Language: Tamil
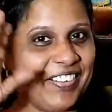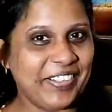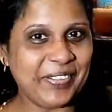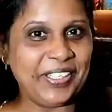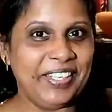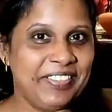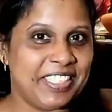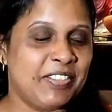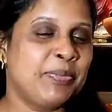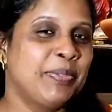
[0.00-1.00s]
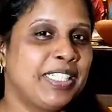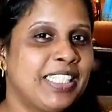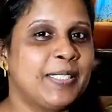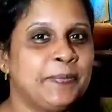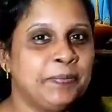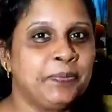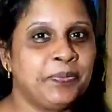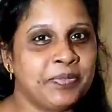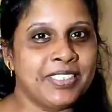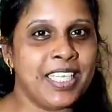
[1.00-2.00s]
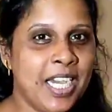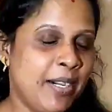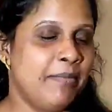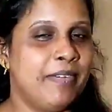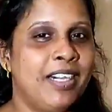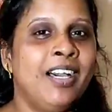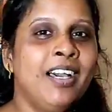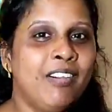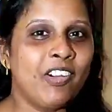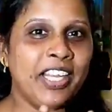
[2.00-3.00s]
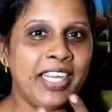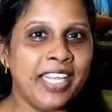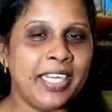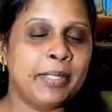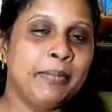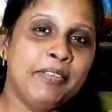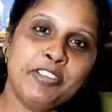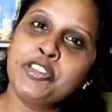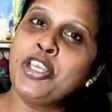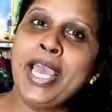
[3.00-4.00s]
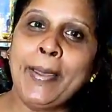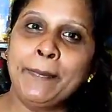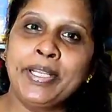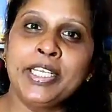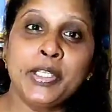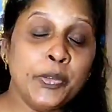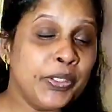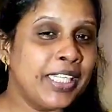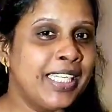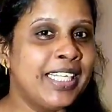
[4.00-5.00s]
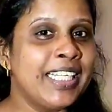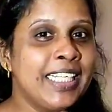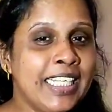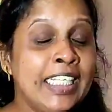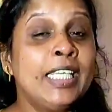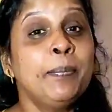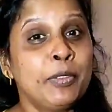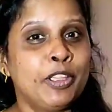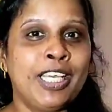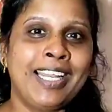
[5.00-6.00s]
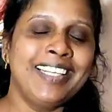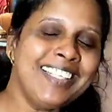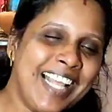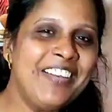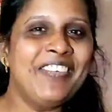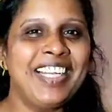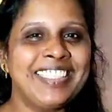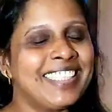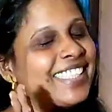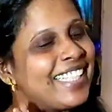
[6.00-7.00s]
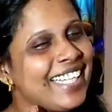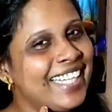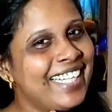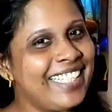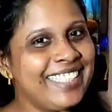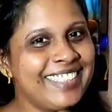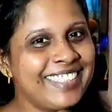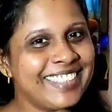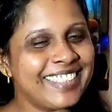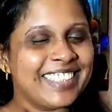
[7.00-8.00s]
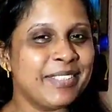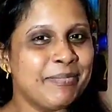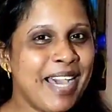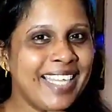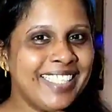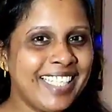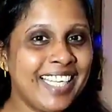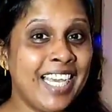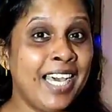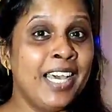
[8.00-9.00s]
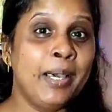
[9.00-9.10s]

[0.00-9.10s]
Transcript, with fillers: அவர் கோயில வச்சு விஷ் பண்ணிட்டாரு ஆமா உங்க எல்லாருக்குமே விஷ் யூ ஹாப்பி நியூ இயர் இனிய புத்தாண்டு நல்வாழ்த்துக்கள் பாய் டட்டா